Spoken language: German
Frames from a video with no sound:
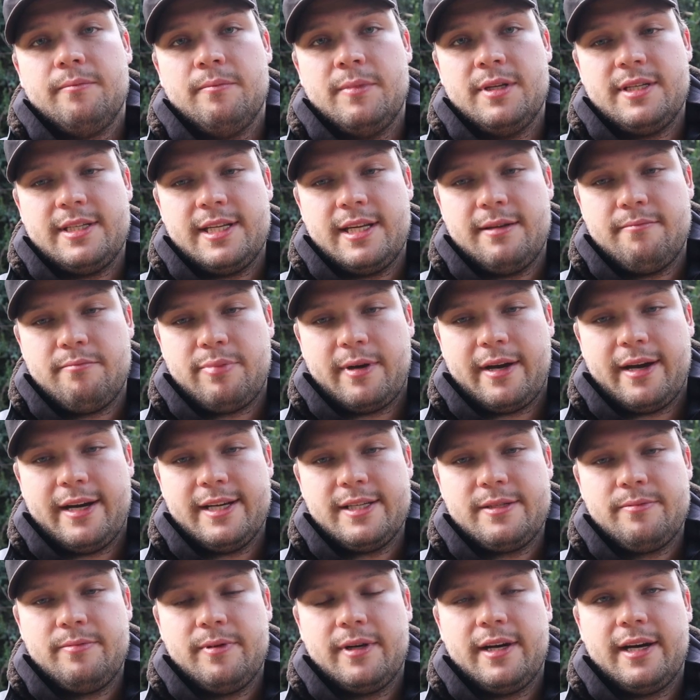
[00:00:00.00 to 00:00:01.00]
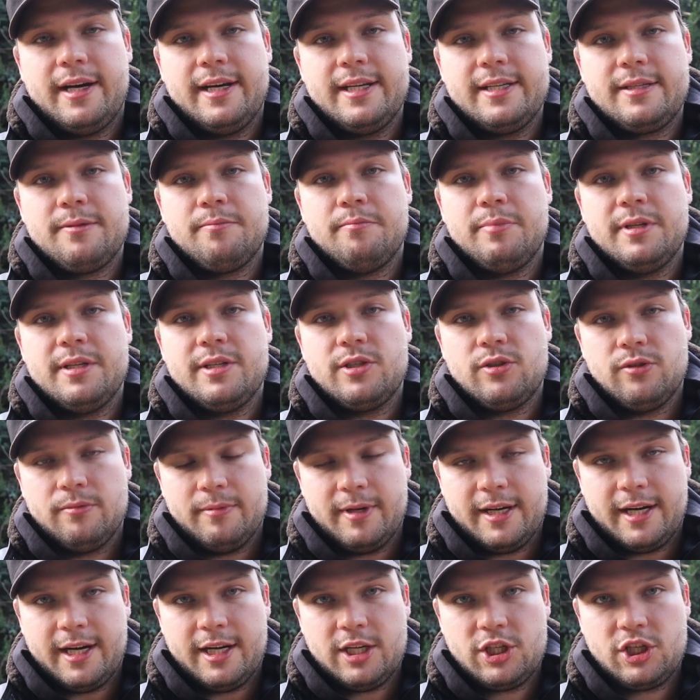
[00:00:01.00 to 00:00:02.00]
mit dem Preisbereich bin ich
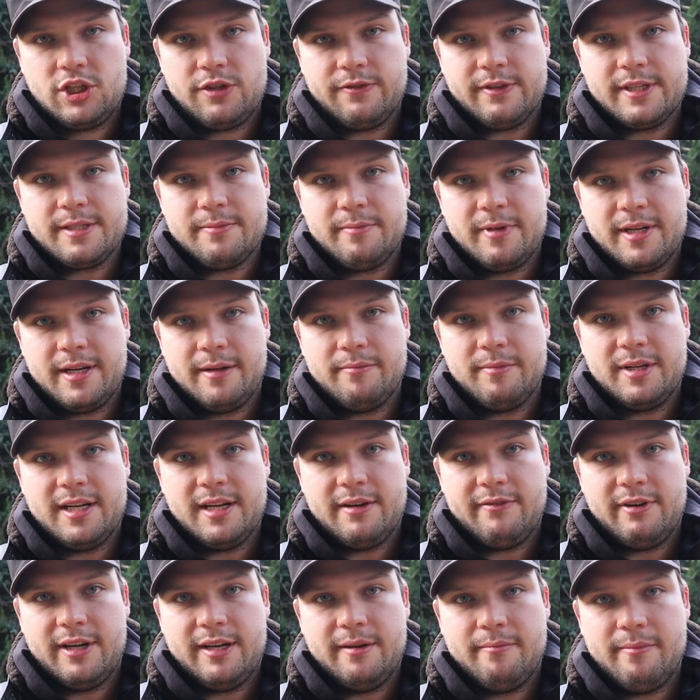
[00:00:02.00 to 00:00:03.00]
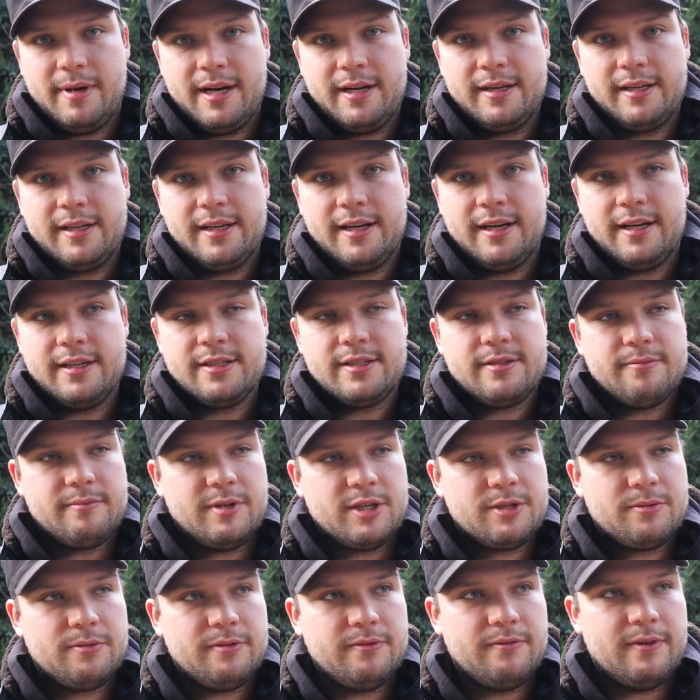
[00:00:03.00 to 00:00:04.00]
überrascht, was man da mittlerweile machen kann. Zum
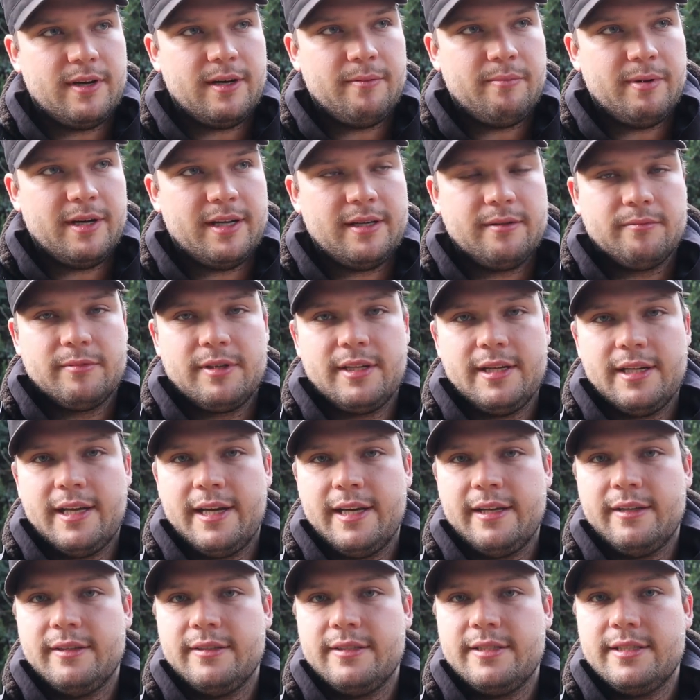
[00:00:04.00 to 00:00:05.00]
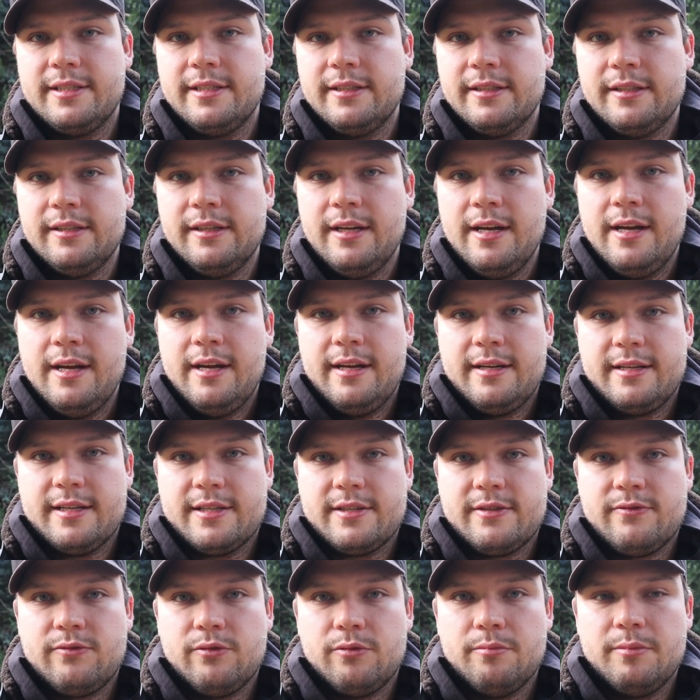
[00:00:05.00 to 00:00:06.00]
Beispiel war bei einem kleinen Deal
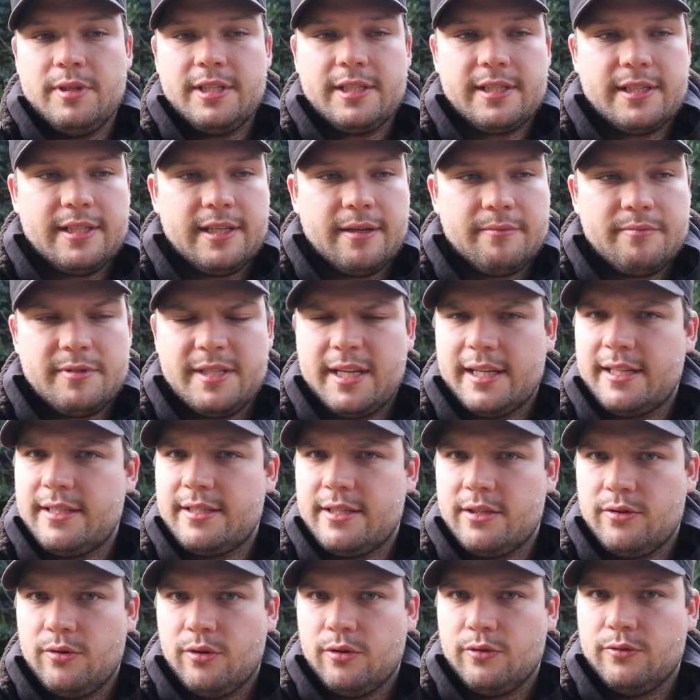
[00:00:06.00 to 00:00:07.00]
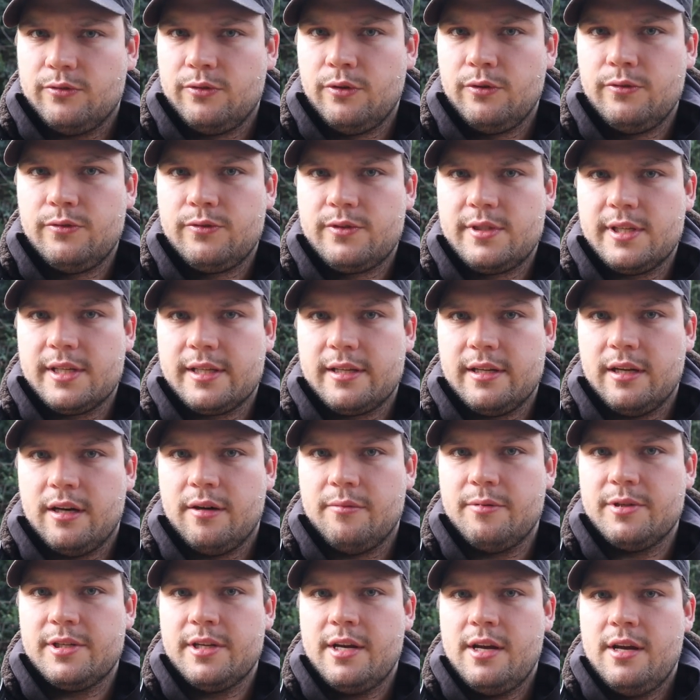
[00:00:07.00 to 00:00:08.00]
das für mich knapp 16,50 Euro,
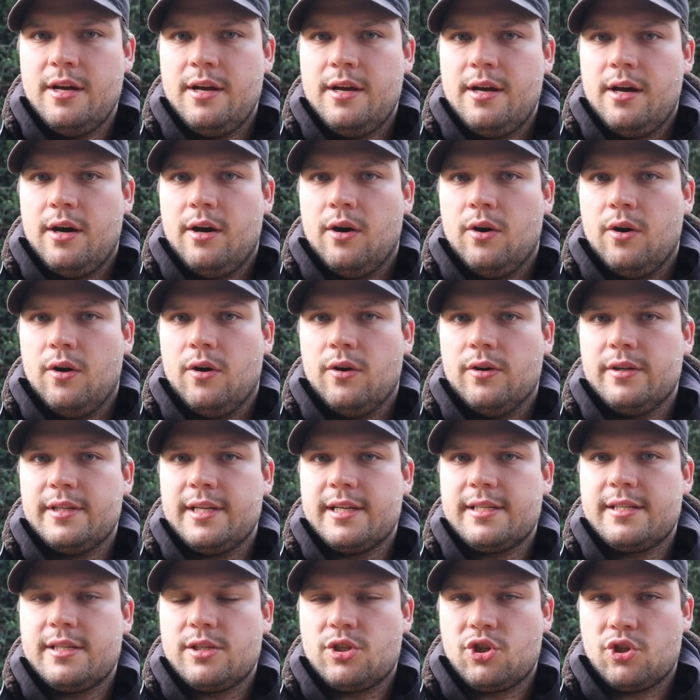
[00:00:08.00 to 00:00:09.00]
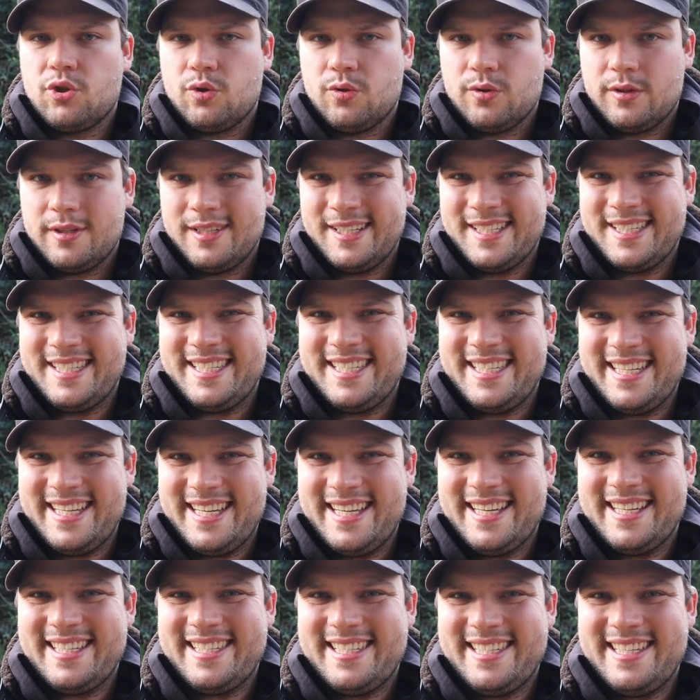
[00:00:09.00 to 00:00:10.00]
glaube ich. Und das ist schon
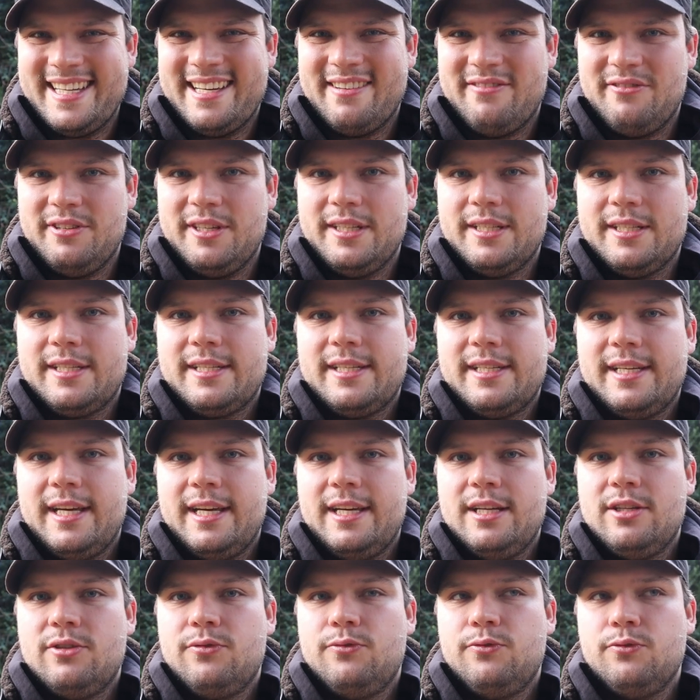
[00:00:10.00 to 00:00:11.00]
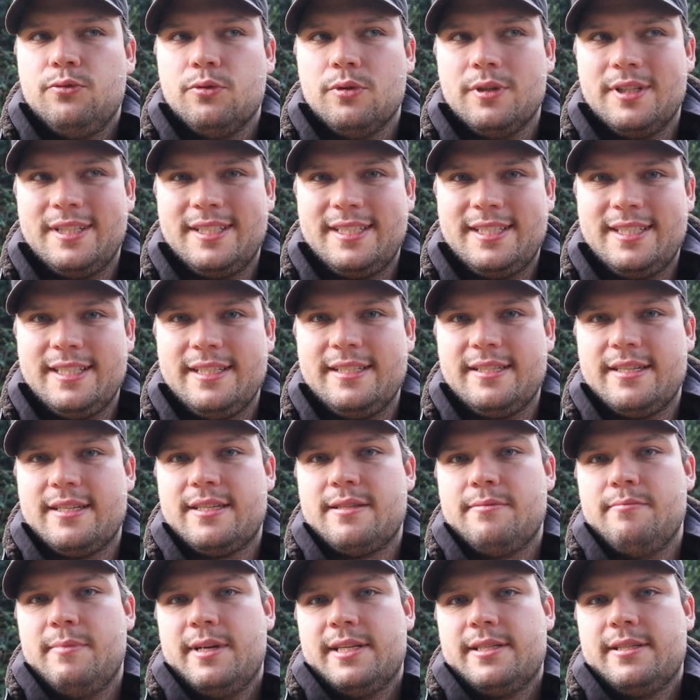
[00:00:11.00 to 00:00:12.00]
sehr, sehr wenig Geld für
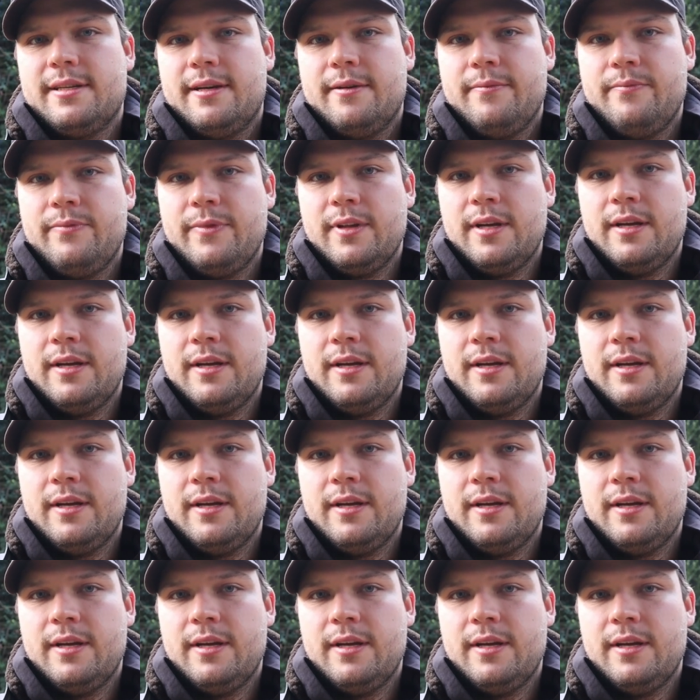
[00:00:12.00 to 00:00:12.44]
dieses Messer.